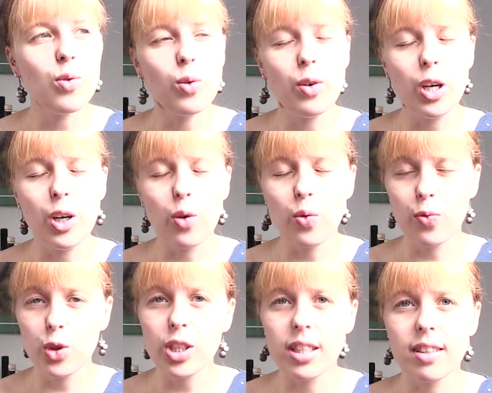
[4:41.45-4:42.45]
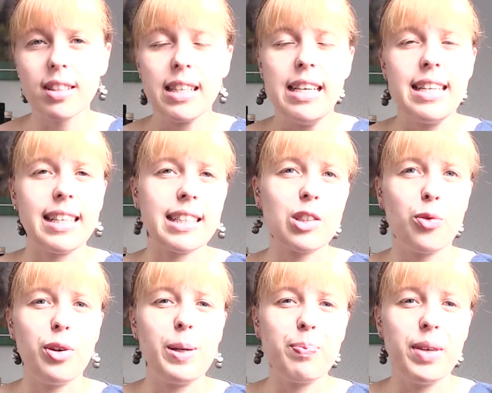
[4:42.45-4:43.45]
äh, und Würziges. Das
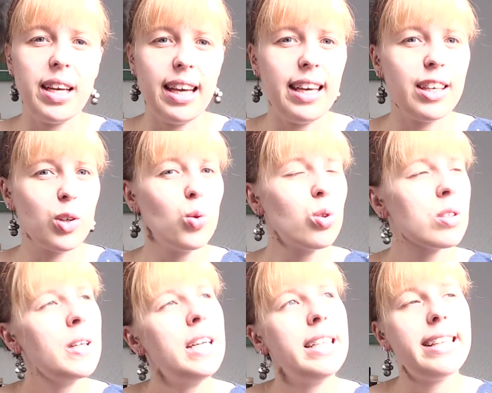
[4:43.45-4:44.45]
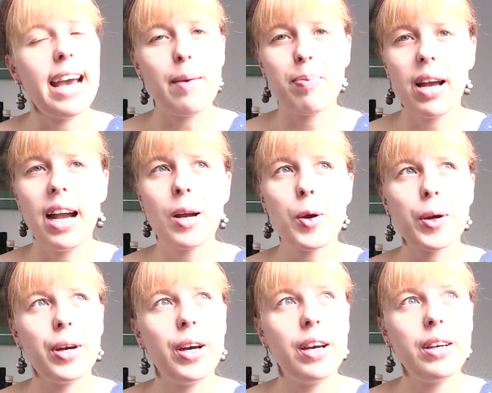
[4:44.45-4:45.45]
gefällt mir echt gut. Der Abgang
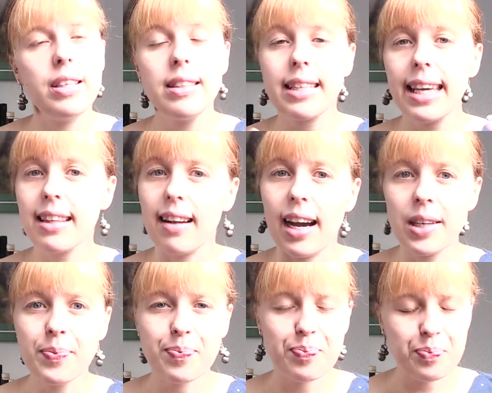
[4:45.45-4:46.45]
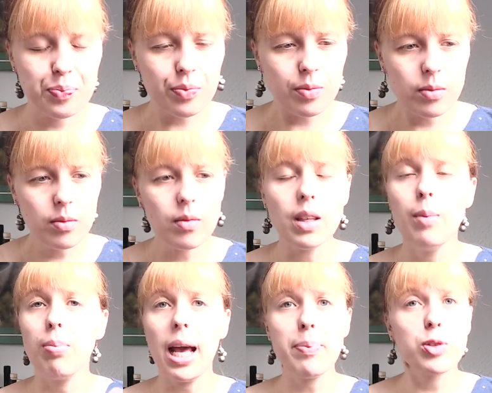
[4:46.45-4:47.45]
äh, ist recht lang,
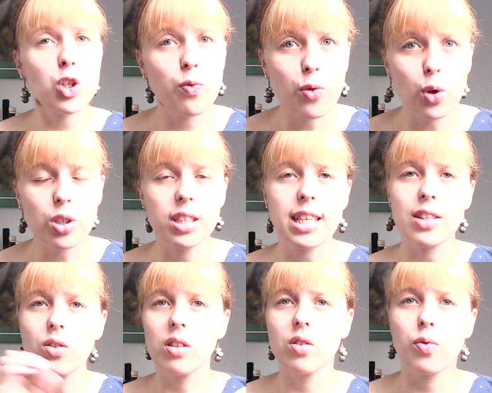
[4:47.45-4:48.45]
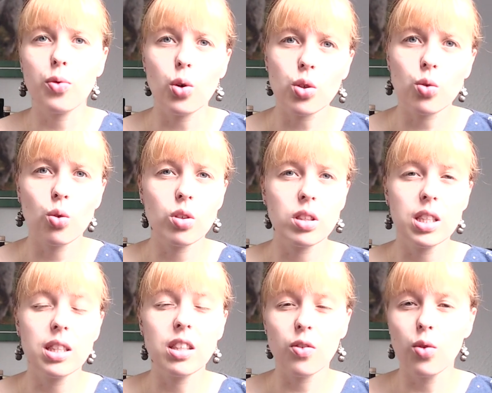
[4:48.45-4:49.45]
Bleibt schön fruchtig, also diese Fruchtnote zieht
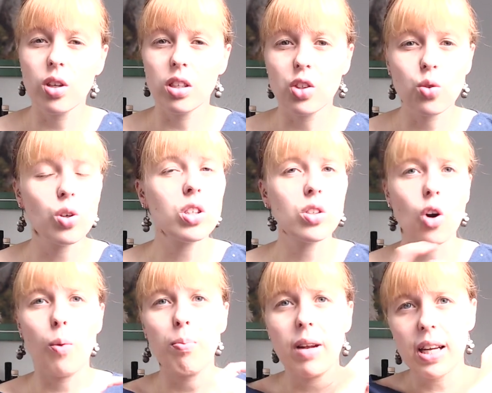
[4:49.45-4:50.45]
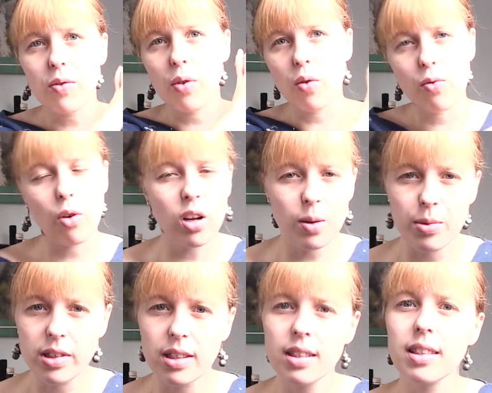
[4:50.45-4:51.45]
sich wirklich durch, komplett von vorne bis
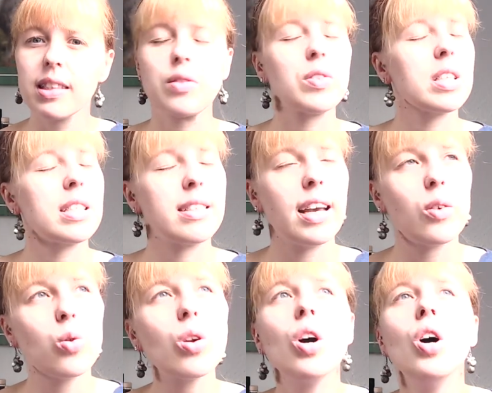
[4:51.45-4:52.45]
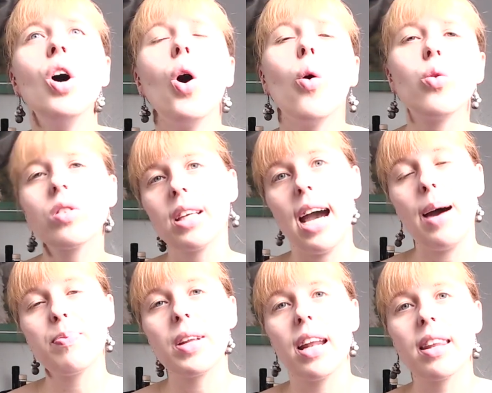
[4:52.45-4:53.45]
hinten, das finde ich sehr gut. Und ihr habt
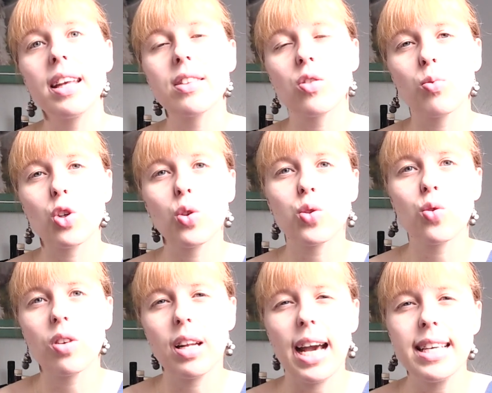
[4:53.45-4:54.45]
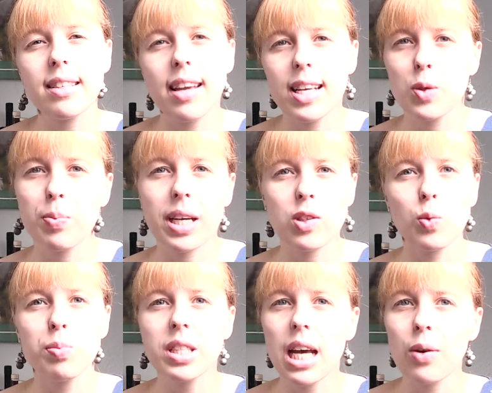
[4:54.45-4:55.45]
dann jetzt zum Schluss so eine leichte
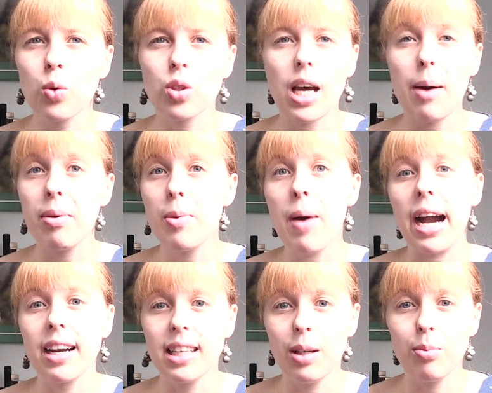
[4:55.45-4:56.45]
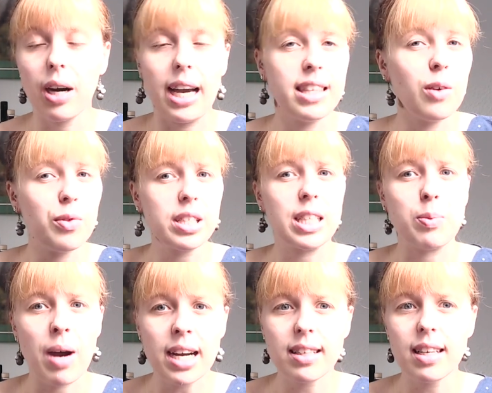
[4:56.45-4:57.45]
Espresso-Bitternote, aber im angenehmen Bereich. Ihr wisst, ich
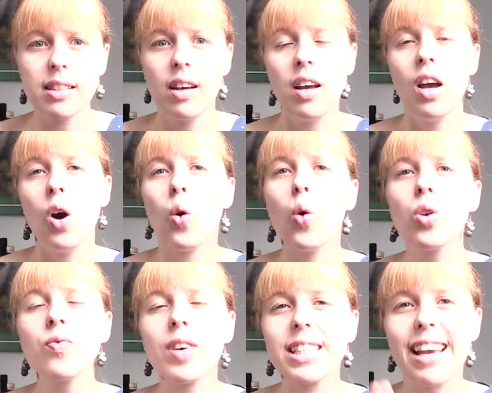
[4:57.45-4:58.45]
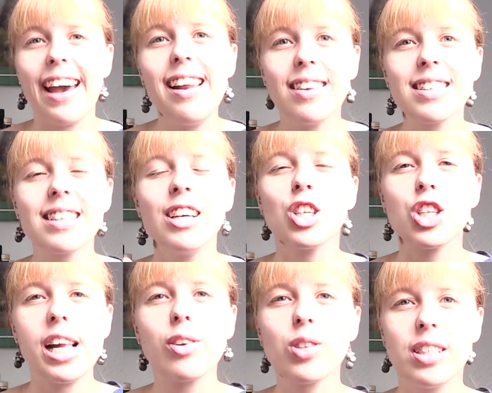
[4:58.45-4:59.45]
mag das. Und was geil ist,
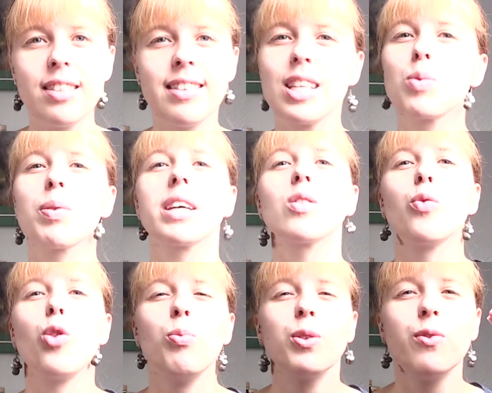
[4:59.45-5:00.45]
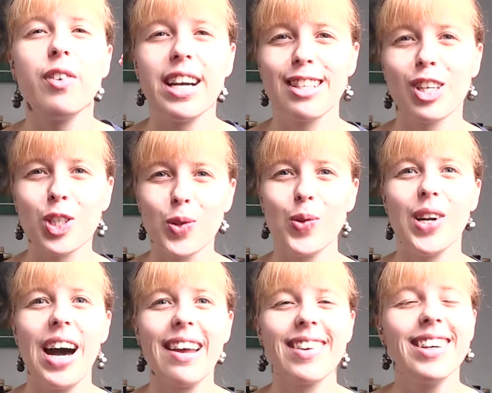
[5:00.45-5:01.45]
stellt euch diesen Espresso vor mit weißer
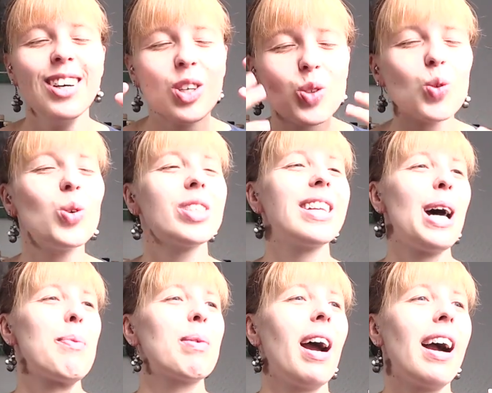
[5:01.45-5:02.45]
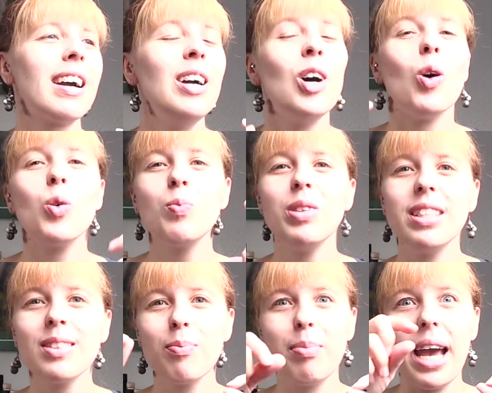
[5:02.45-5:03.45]
Schokolade. So ist der Abgang. Und mit
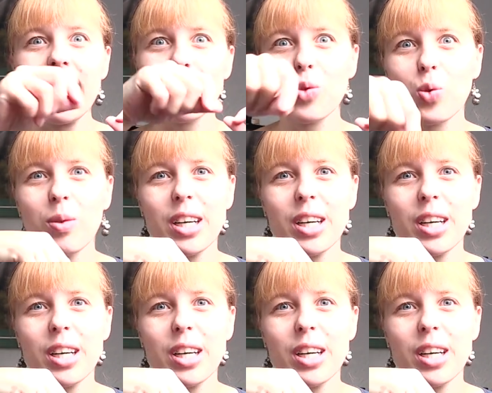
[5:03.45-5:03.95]
diesen Beeren so drüber